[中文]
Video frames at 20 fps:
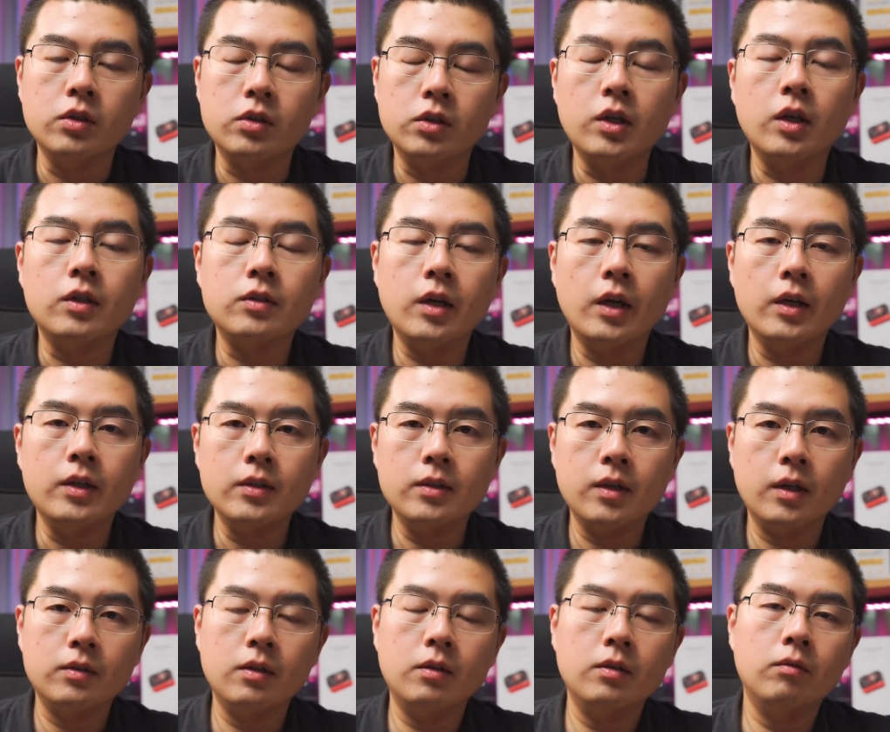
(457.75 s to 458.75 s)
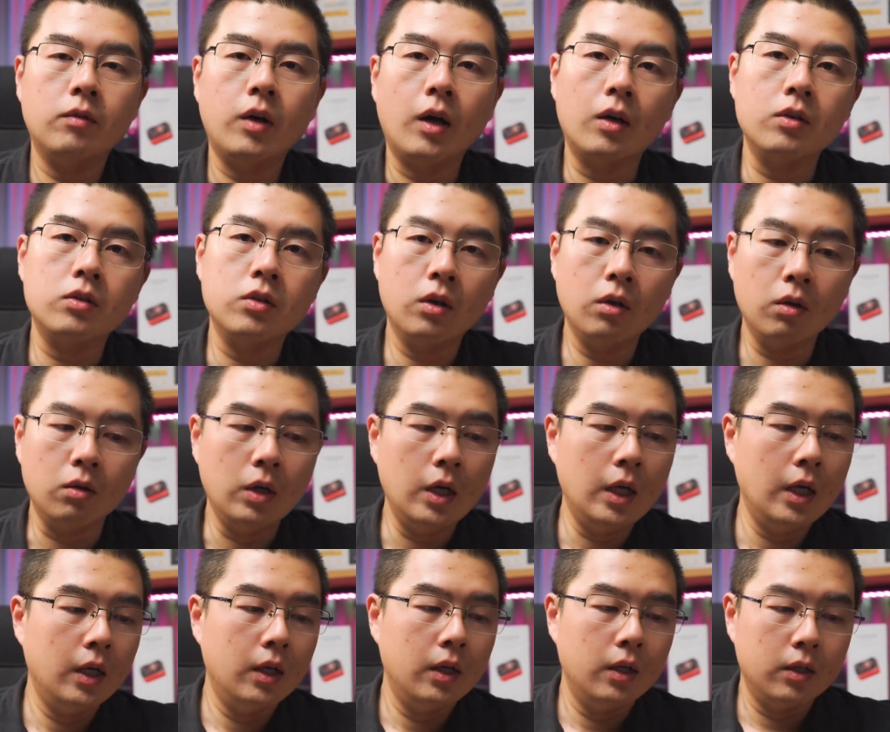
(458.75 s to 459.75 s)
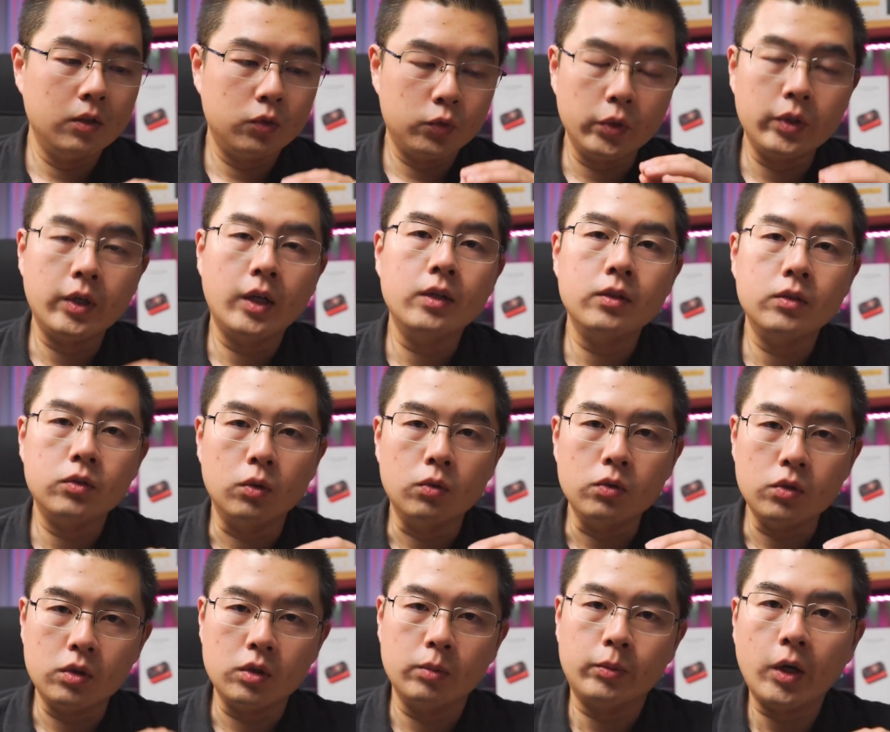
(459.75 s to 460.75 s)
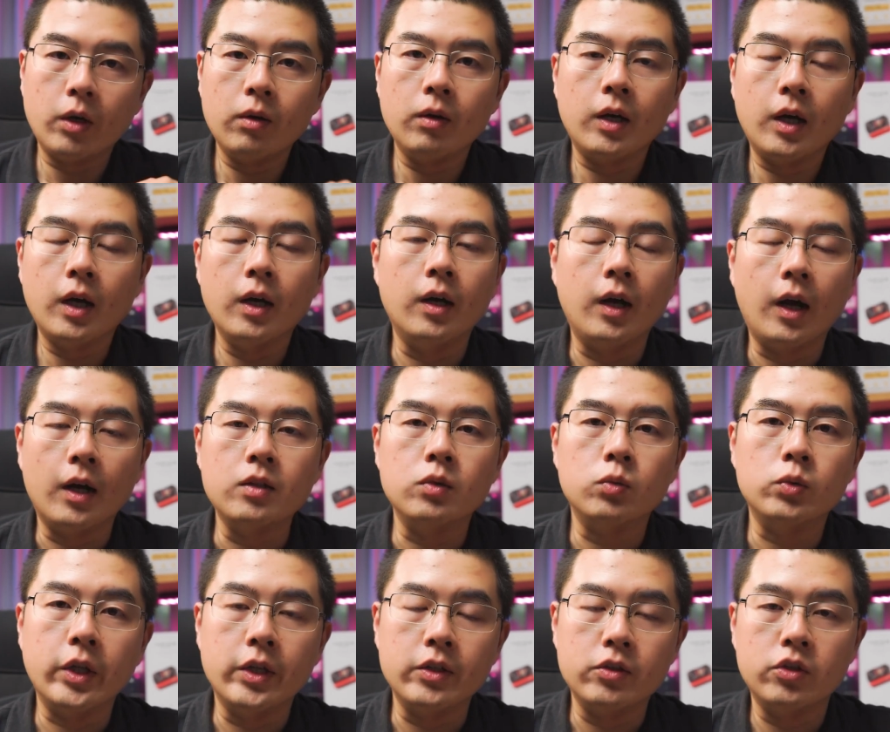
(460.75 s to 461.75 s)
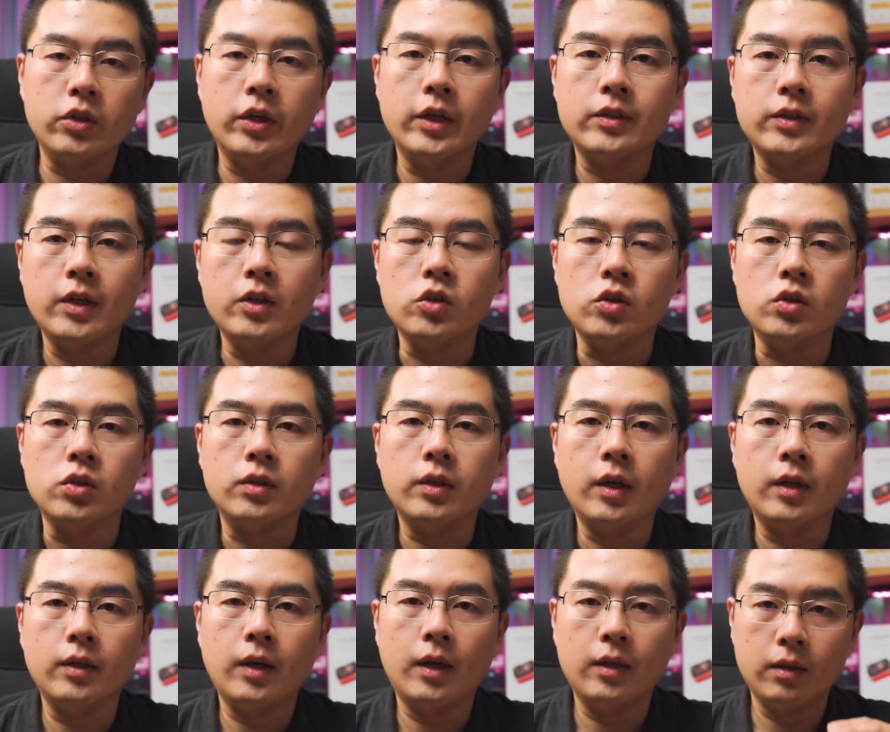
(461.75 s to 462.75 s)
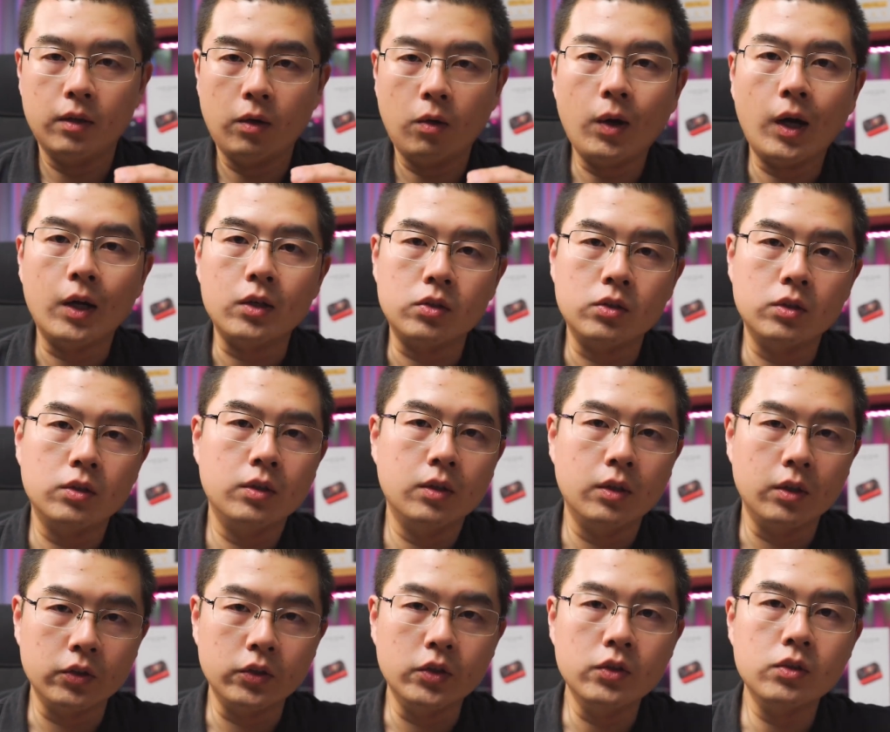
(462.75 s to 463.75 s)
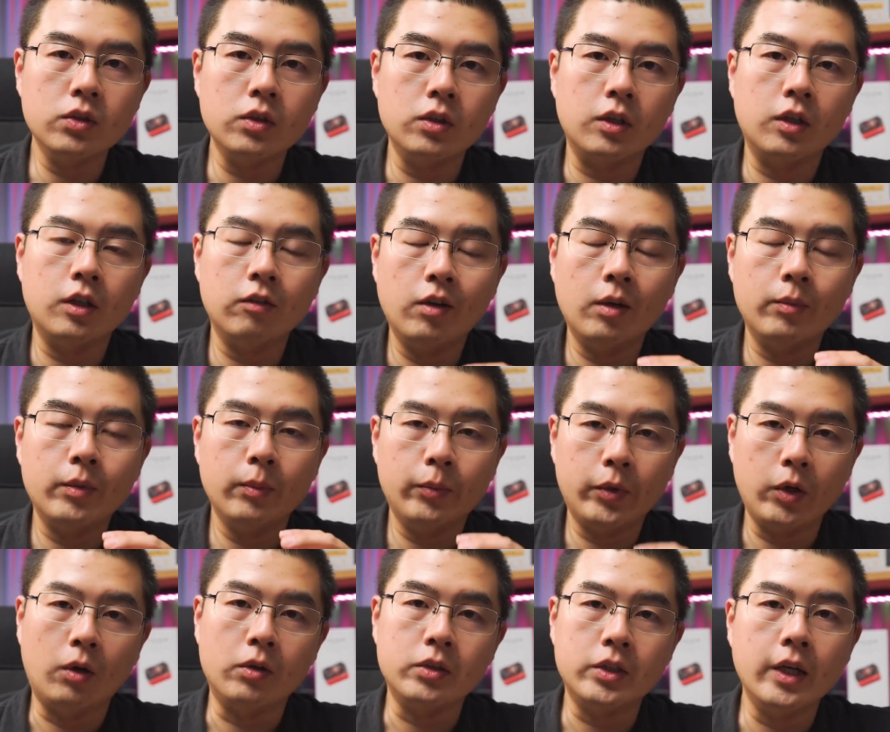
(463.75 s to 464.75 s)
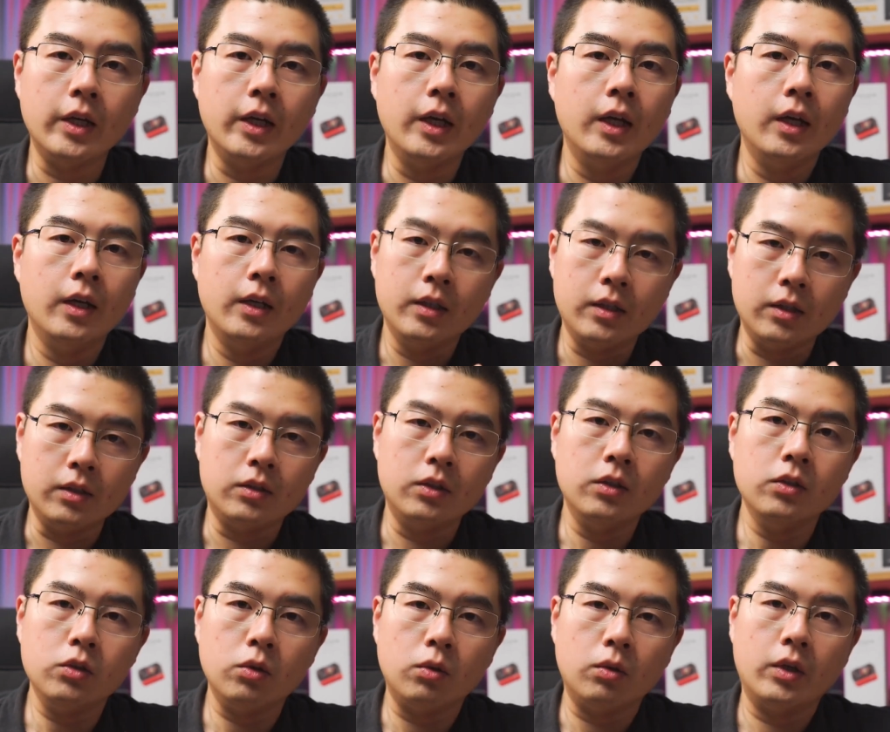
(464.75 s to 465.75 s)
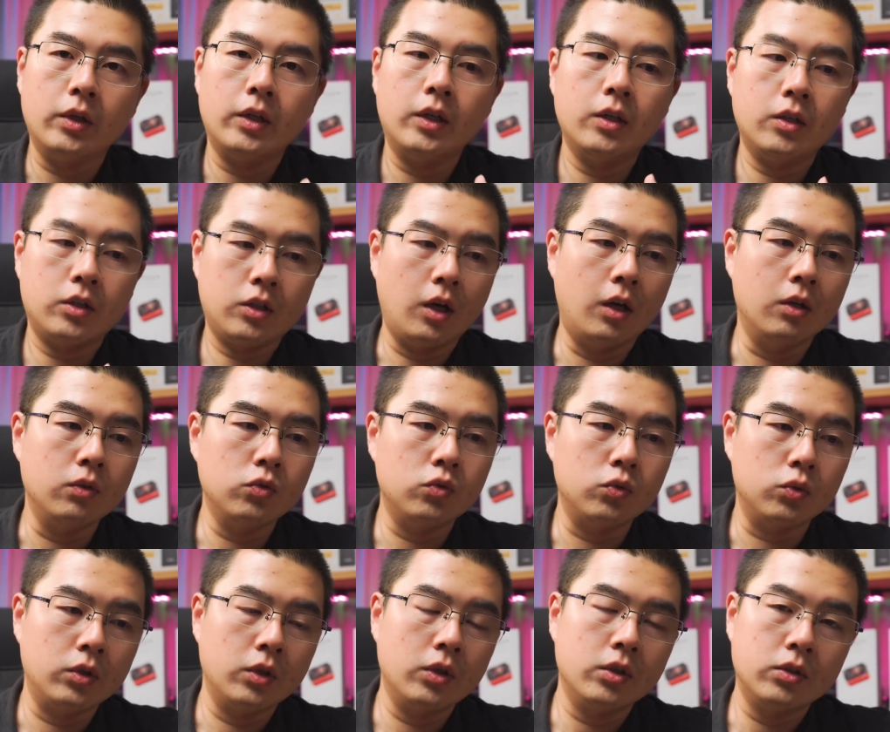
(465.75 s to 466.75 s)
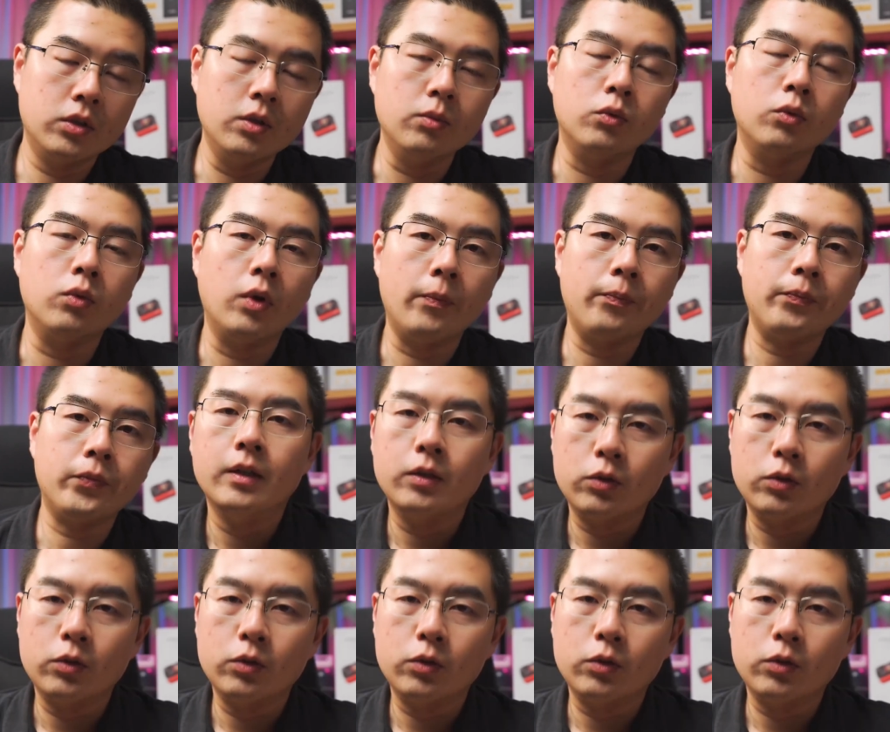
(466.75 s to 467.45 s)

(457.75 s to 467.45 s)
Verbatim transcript: 实际上，在 Insta360 One R 之后，虽然从指标上看还是 5.7K30， 但是它的画质和音质各方面的表现已经有了一个长足的进步了。